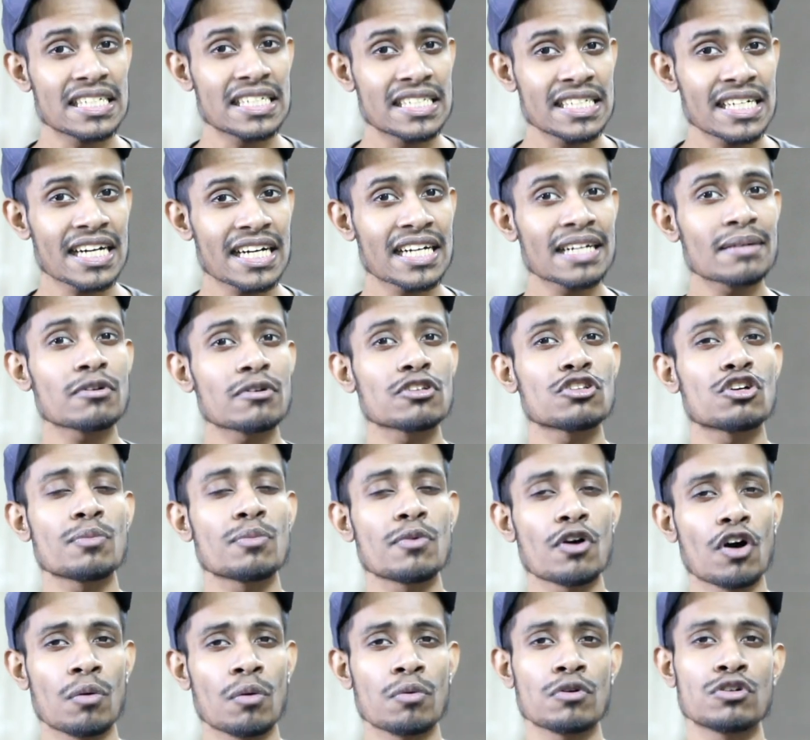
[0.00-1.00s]
এসডি কার্ডের
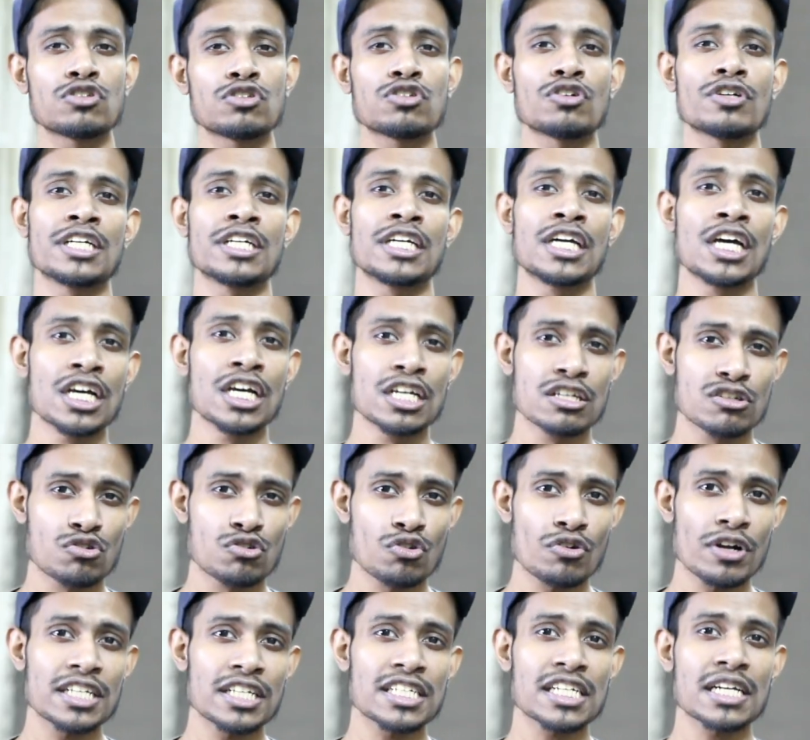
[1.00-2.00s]
মাধ্যমে অবশ্যই
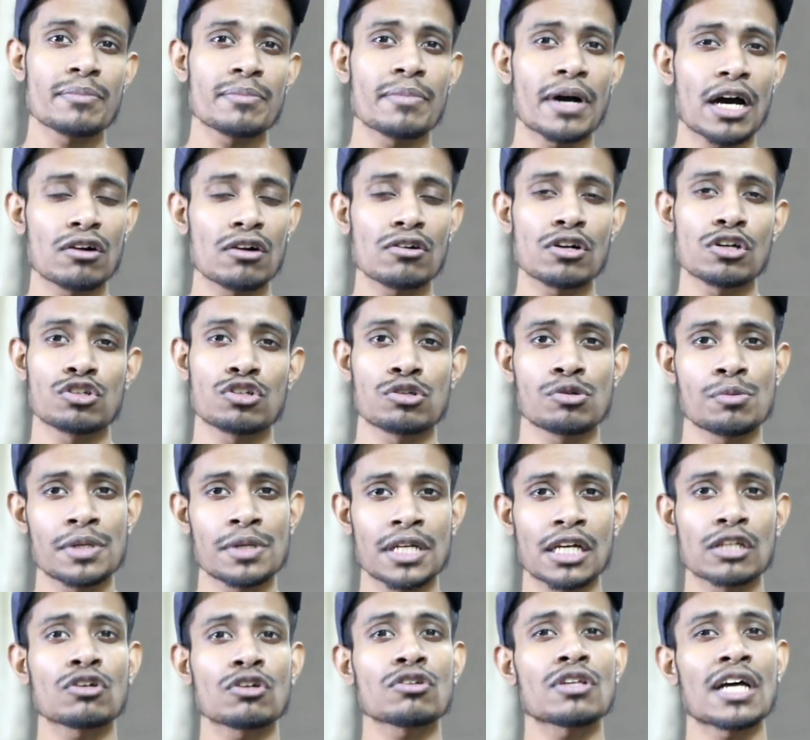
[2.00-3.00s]
স্টোরেজকে বাড়ানোর
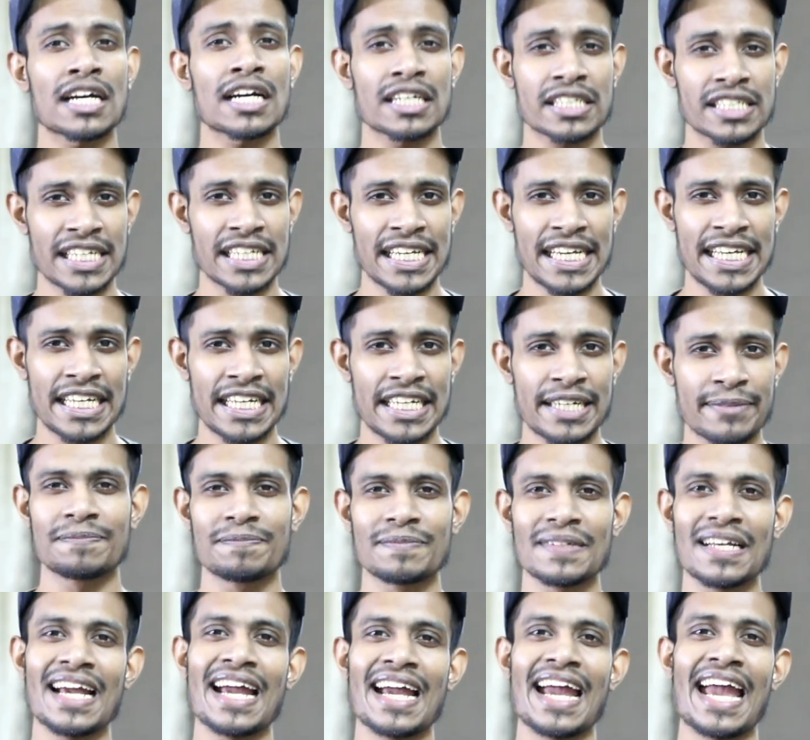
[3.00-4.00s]
সুবিধা তো থাকছেই
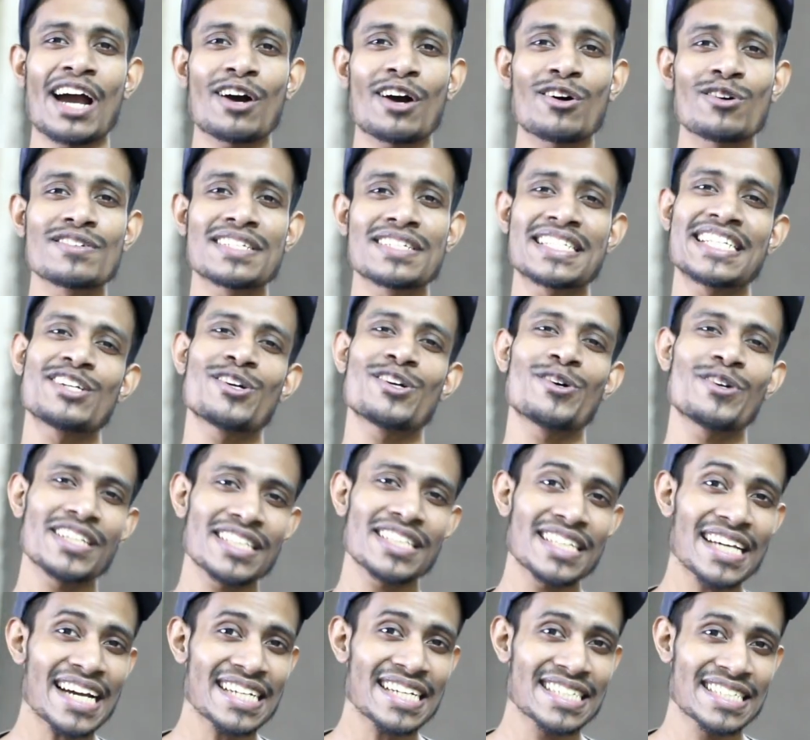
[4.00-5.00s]
এখন
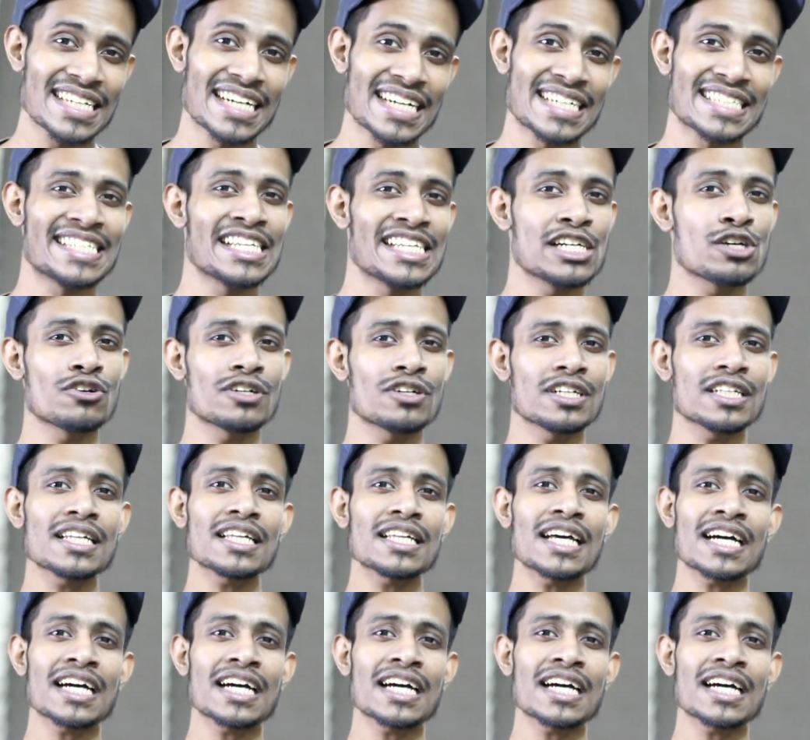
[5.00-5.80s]
সিকিউরিটিতে আসা যাক সিকিউরিটিতে